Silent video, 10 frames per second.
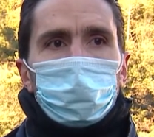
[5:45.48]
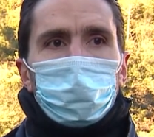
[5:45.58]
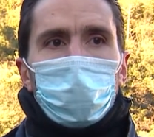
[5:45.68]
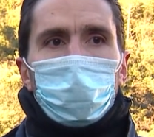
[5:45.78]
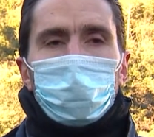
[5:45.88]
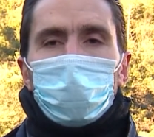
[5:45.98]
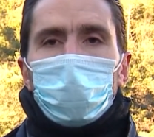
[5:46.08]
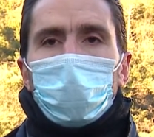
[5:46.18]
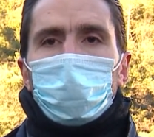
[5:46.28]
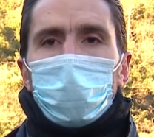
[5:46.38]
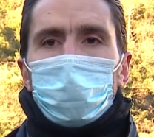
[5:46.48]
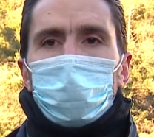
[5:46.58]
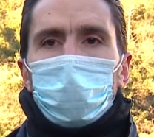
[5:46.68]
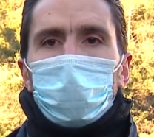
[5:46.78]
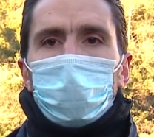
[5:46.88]
chiaramente è stata una
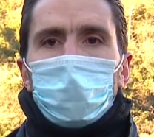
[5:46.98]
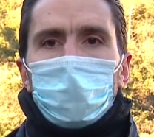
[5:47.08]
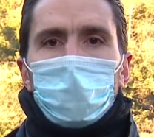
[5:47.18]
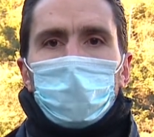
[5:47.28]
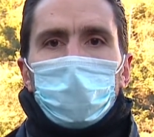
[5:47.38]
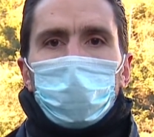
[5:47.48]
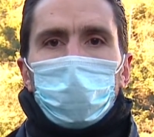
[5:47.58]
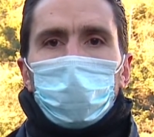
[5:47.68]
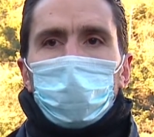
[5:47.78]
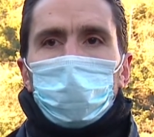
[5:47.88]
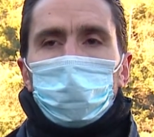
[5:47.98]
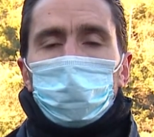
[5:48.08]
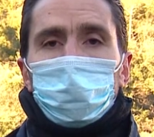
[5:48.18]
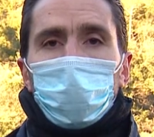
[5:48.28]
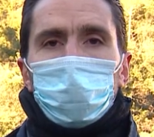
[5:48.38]
partita eh,
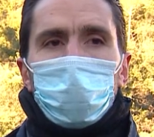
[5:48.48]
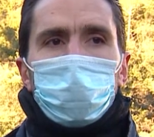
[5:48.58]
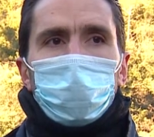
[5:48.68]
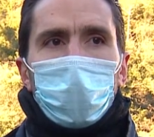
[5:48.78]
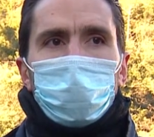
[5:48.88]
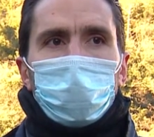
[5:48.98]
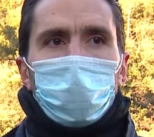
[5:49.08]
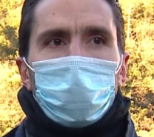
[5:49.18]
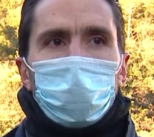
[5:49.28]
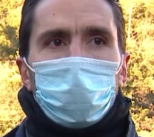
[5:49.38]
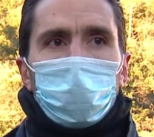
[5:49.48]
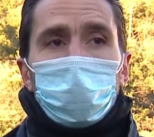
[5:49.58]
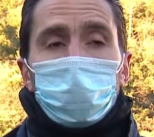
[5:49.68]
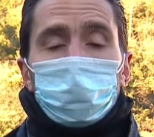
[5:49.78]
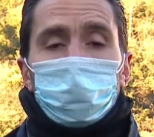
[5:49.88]
un po' condizionata
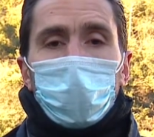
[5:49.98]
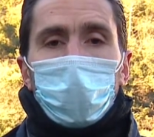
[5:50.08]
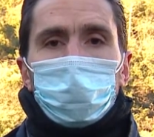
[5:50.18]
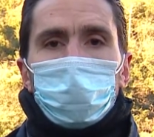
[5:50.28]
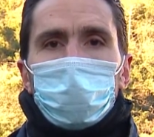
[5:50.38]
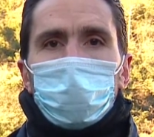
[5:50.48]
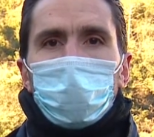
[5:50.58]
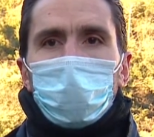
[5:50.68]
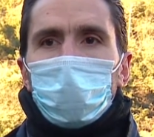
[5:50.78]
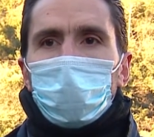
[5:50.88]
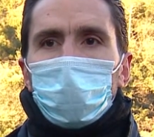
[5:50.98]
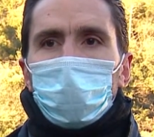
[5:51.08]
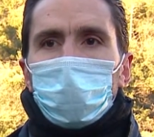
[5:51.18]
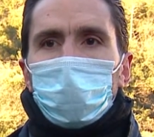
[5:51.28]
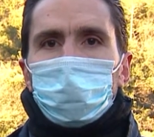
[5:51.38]
da, dalle
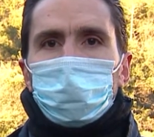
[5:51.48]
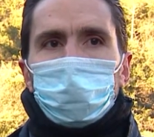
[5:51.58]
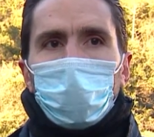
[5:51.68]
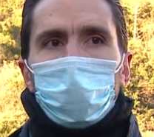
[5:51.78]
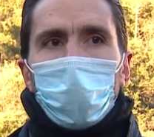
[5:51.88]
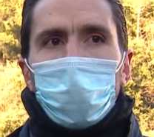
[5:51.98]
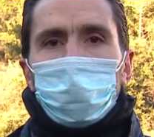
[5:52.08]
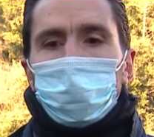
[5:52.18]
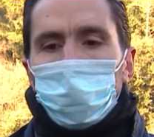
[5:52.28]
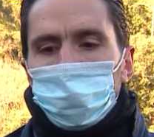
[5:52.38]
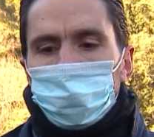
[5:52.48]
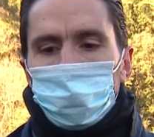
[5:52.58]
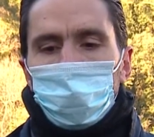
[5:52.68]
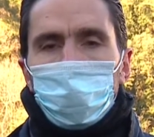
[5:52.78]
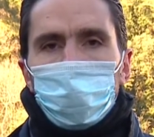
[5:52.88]
condizioni meteo, però
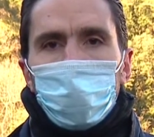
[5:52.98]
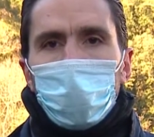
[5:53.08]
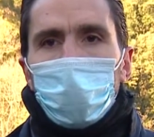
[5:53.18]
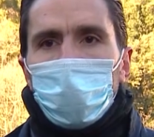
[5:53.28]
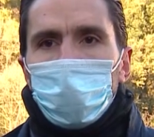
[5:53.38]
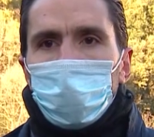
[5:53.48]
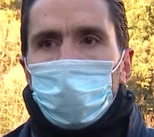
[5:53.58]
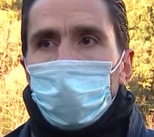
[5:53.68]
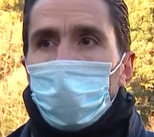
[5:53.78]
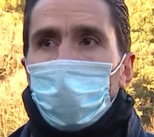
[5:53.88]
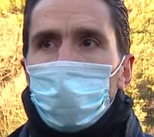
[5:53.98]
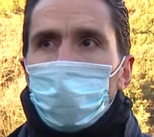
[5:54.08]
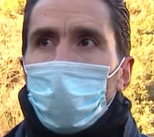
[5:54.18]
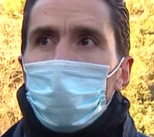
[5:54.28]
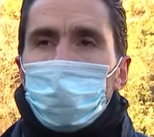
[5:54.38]
devo dire
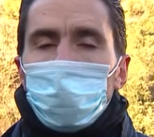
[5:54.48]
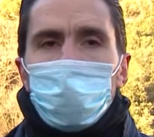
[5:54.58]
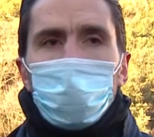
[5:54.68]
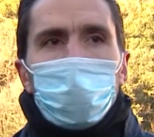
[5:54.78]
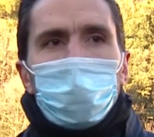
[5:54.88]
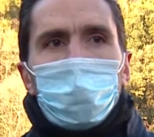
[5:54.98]
questo vale insomma, sia,